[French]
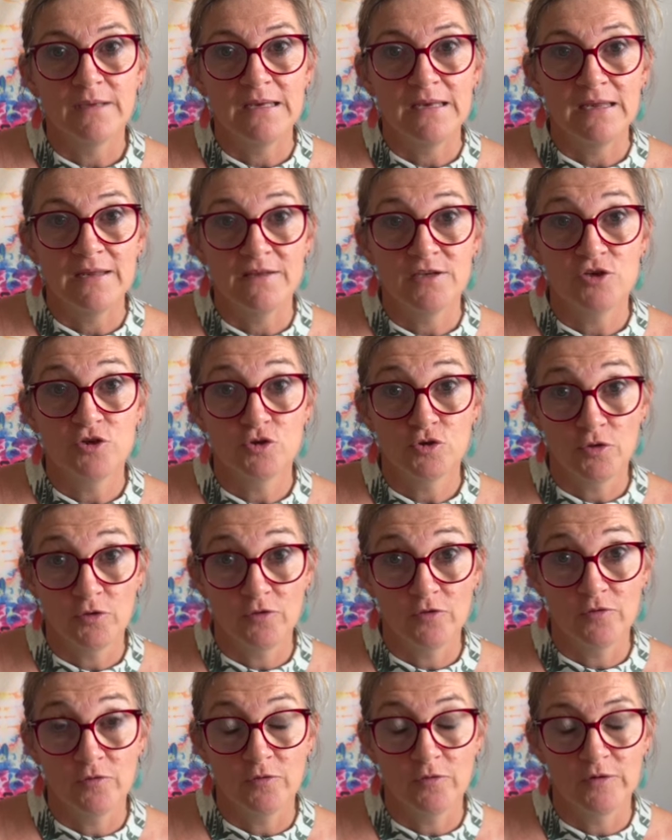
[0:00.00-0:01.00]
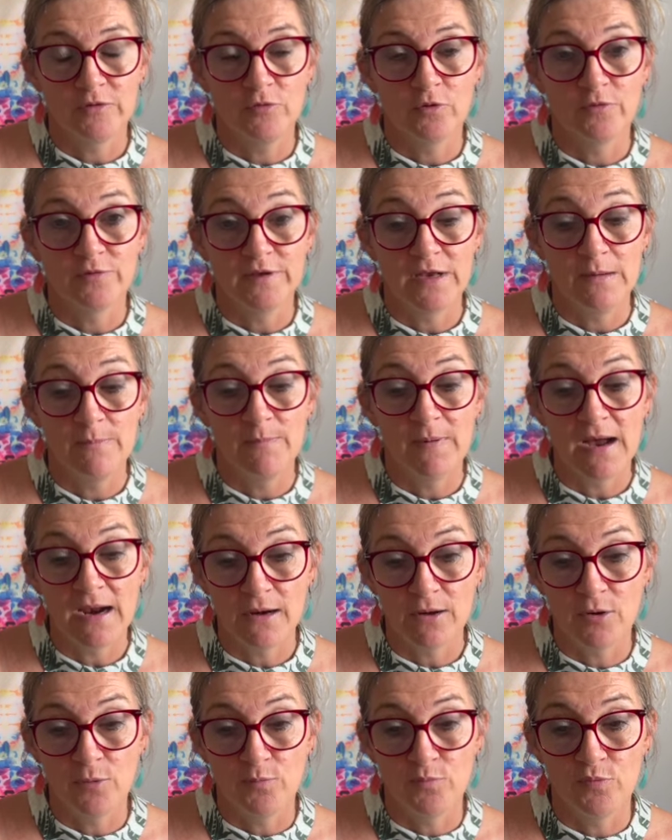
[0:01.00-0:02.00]
il y a des choses dont elle
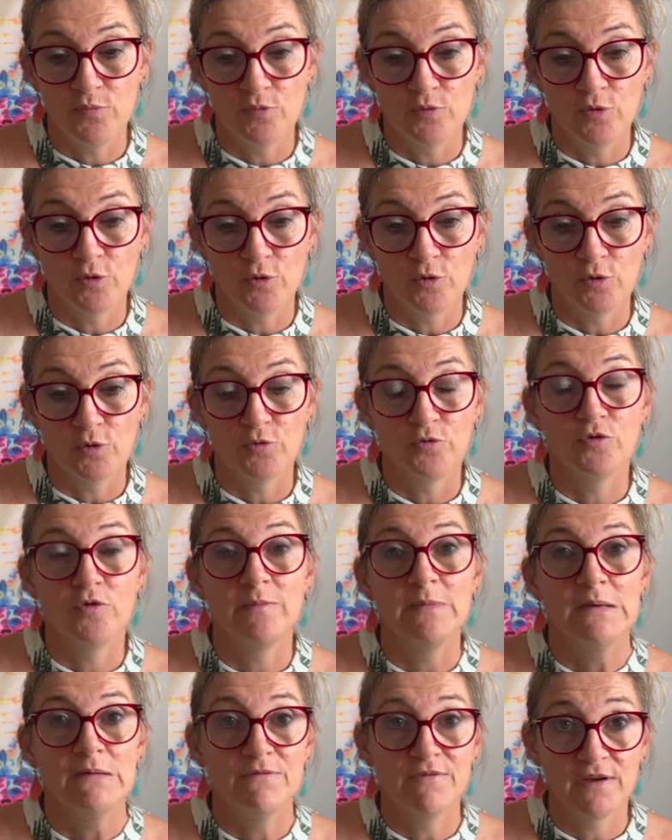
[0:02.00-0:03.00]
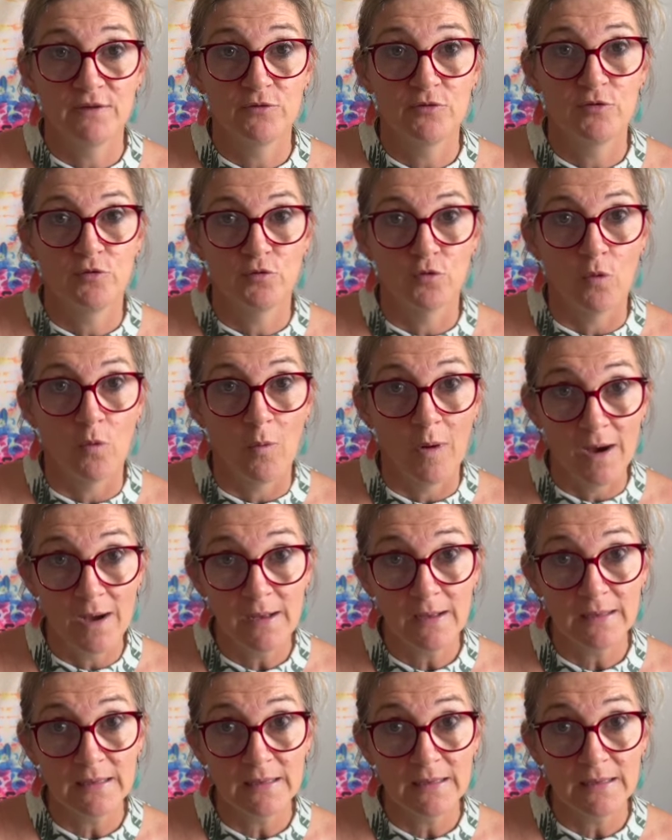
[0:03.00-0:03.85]
parle pour 2023